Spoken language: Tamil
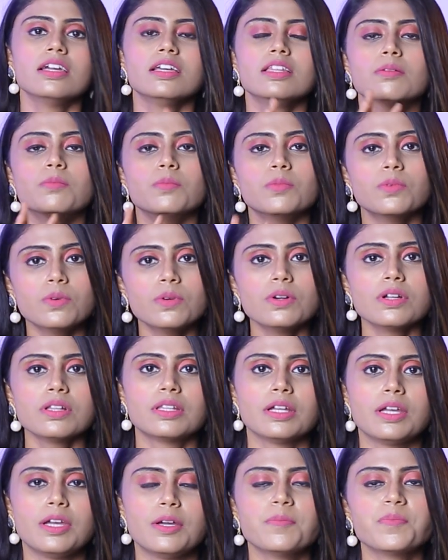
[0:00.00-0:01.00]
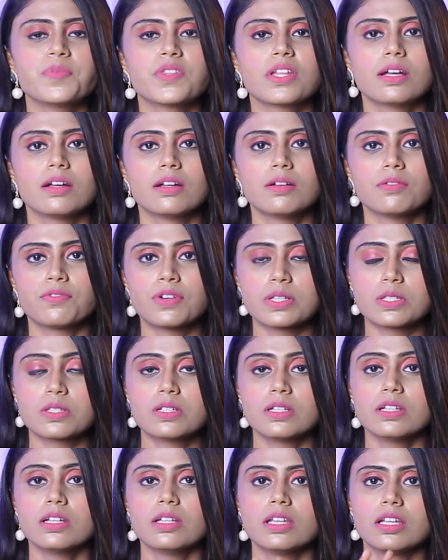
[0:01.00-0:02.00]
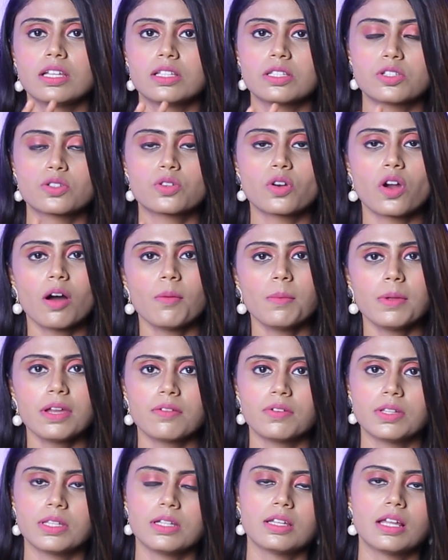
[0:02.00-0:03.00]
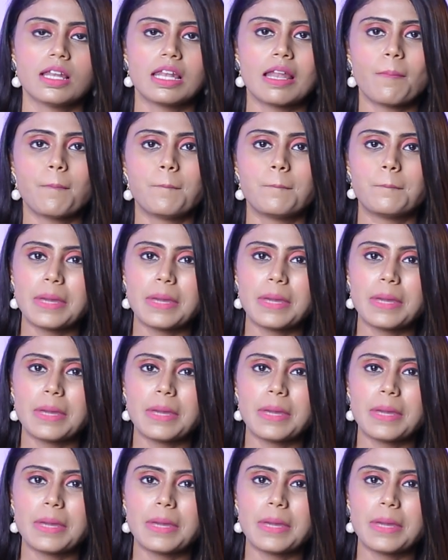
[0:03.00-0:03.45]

இந்த மூணுத்தையும் ஃபஸ்ட்டு நீங்கள் இந்த ஸ்ட்ராபெரியை வந்து நல்லா